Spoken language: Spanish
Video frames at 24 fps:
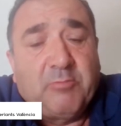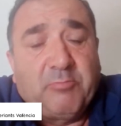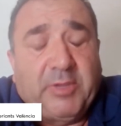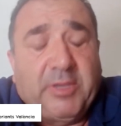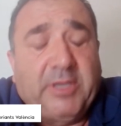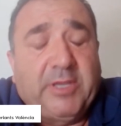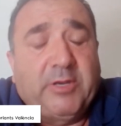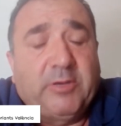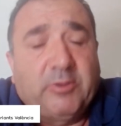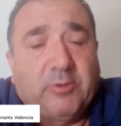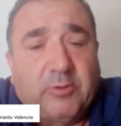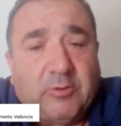
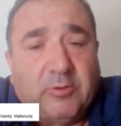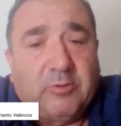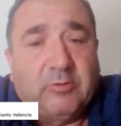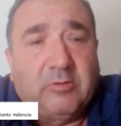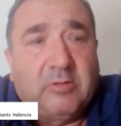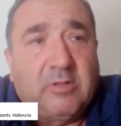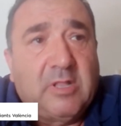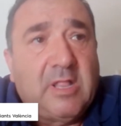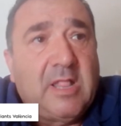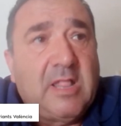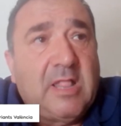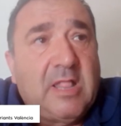
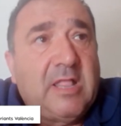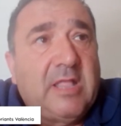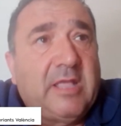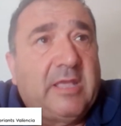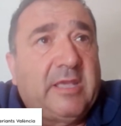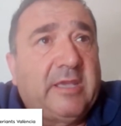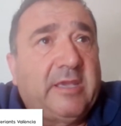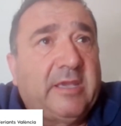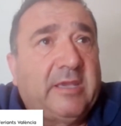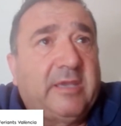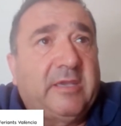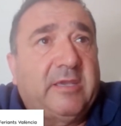pero
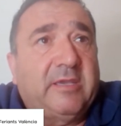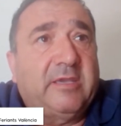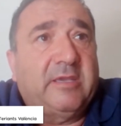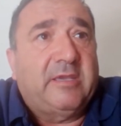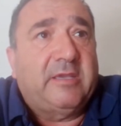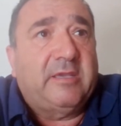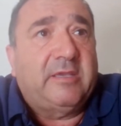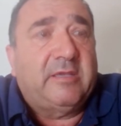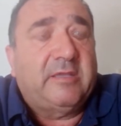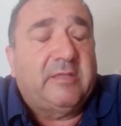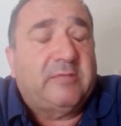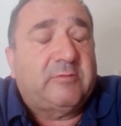
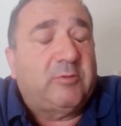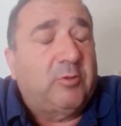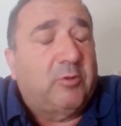eh,